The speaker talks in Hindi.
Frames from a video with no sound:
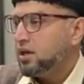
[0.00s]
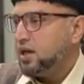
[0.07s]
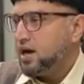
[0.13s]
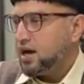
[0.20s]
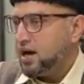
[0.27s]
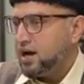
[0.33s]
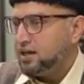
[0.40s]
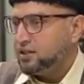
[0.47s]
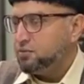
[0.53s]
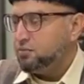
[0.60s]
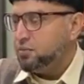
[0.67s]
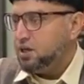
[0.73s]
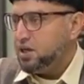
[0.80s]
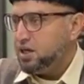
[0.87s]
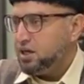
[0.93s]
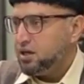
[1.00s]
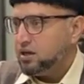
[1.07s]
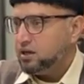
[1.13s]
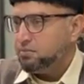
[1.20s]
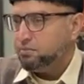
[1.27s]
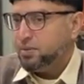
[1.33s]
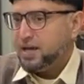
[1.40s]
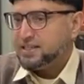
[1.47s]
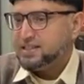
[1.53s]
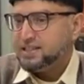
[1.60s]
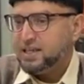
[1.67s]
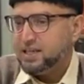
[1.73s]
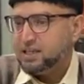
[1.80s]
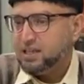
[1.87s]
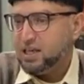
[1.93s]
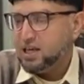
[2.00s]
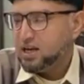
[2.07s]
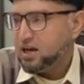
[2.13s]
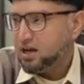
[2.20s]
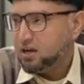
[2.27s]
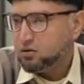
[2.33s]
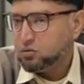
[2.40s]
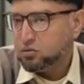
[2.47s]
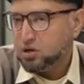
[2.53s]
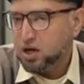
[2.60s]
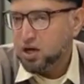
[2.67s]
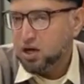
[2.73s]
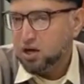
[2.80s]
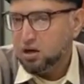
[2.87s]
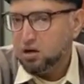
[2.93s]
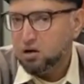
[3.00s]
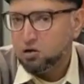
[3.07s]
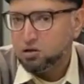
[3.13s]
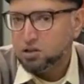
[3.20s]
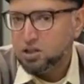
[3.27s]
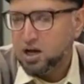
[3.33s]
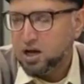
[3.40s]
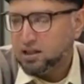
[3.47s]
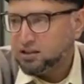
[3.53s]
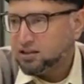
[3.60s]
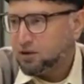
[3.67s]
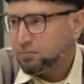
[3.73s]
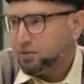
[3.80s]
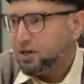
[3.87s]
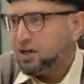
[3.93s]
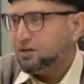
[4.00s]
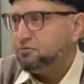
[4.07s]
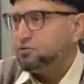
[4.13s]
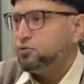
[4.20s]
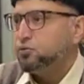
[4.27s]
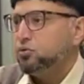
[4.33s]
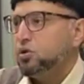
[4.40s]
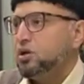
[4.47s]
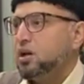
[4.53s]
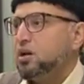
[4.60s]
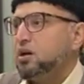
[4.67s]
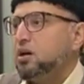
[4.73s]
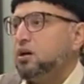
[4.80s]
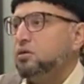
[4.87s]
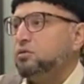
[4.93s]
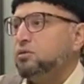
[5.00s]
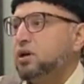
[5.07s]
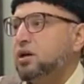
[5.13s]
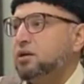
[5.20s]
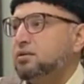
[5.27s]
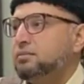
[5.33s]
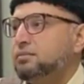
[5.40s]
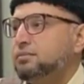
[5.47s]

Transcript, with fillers: कि आदमी पैसे दे रहा होगा और थाम कपड़े का वसूल कर रहा होगा